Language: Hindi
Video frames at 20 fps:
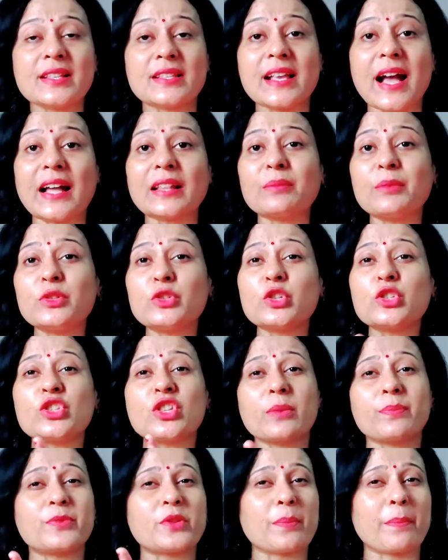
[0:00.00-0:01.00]
साथ में जो
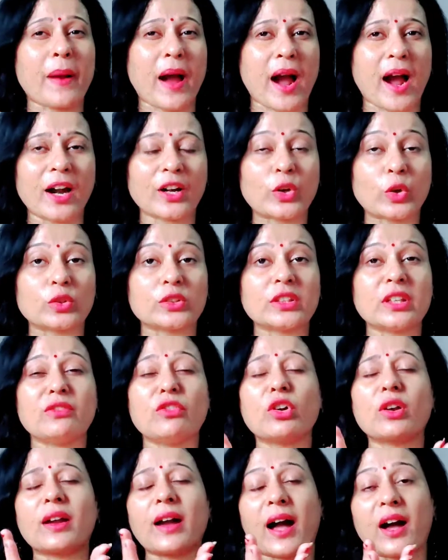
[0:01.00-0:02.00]
चिपचिपाहट होती है
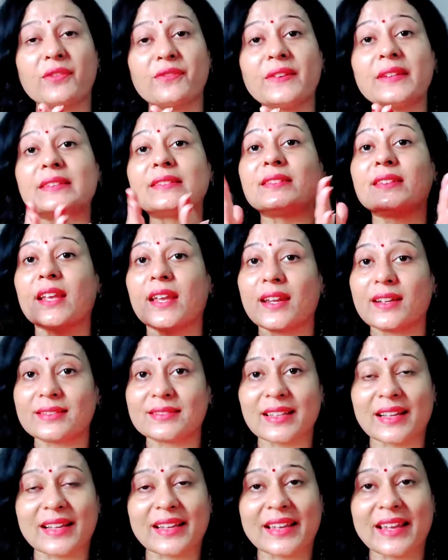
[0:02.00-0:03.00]
वो काफ़ी
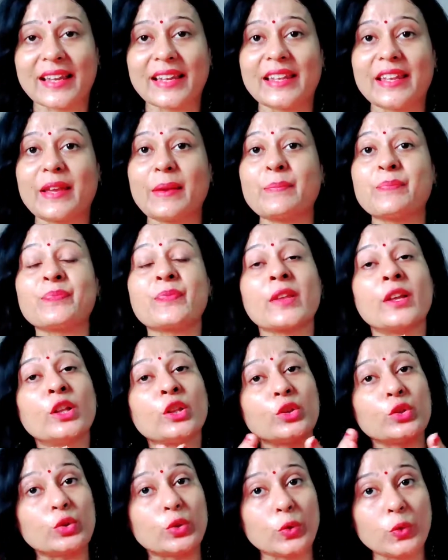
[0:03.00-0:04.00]
देर तक के लिए
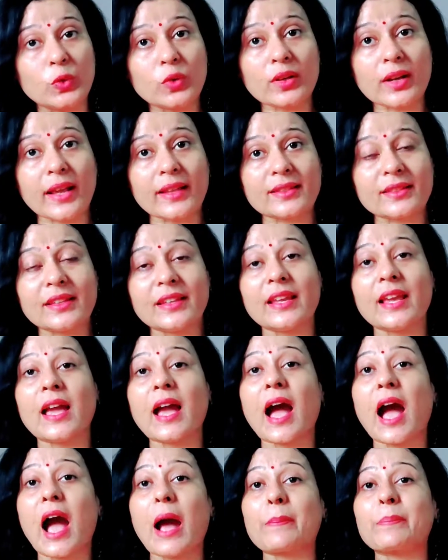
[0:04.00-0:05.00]
दूर रहती है
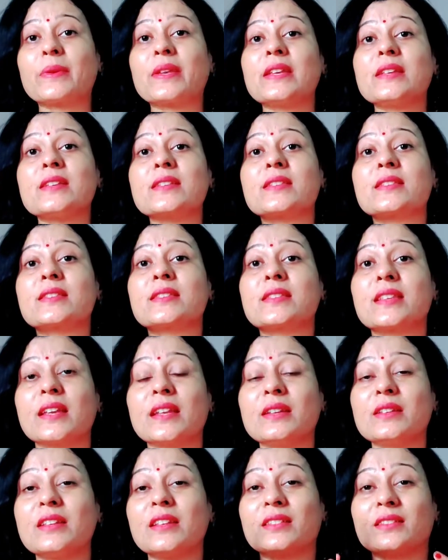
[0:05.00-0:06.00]
आपकी
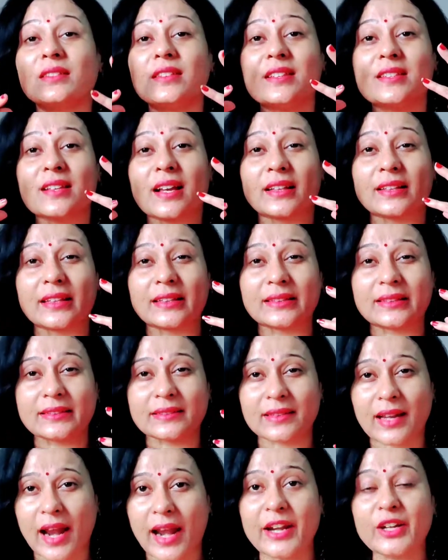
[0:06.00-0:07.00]
स्किन इतनी ज़्यादा
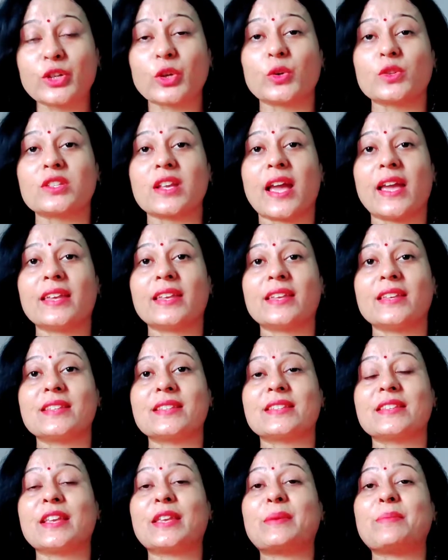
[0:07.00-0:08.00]
टाइट हो जाएगी
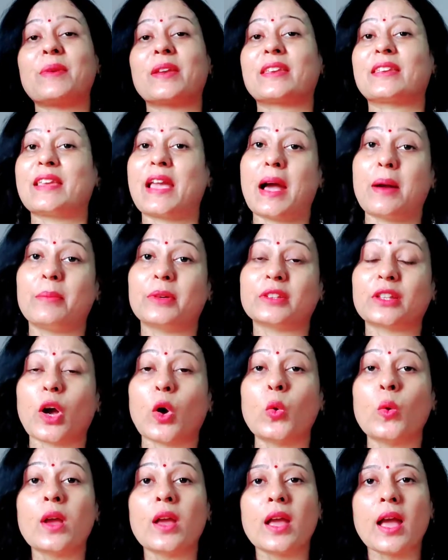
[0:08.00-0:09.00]
इससे कि मैं क्या
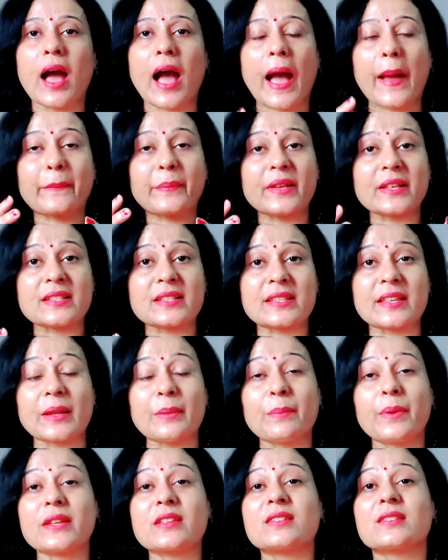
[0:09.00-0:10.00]
बताऊं आपकी
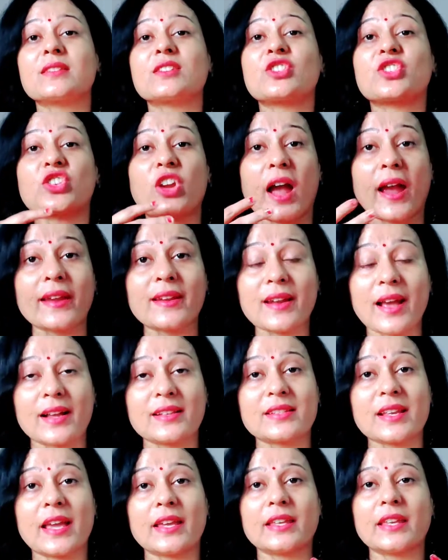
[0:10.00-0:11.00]
स्किन पे शाइन आ
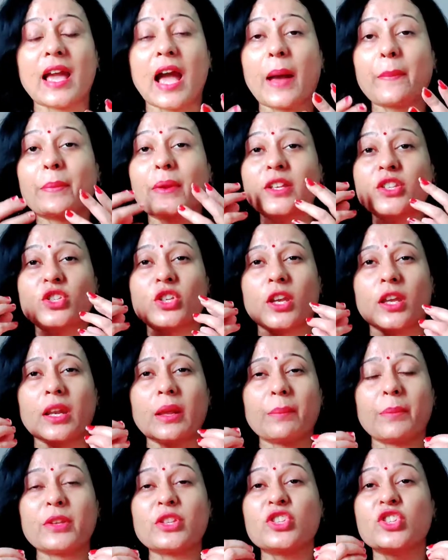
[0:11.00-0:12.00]
जाएगी आपके
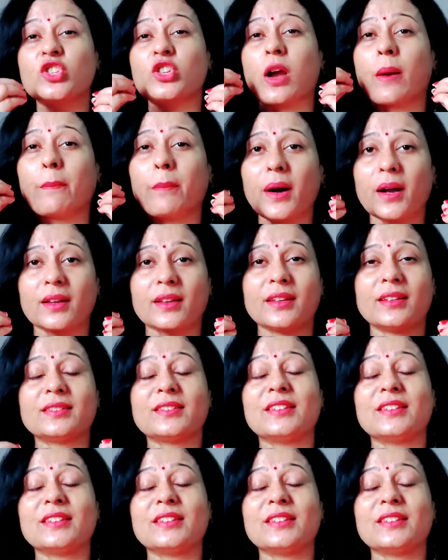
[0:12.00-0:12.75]
चेहरे पे चमक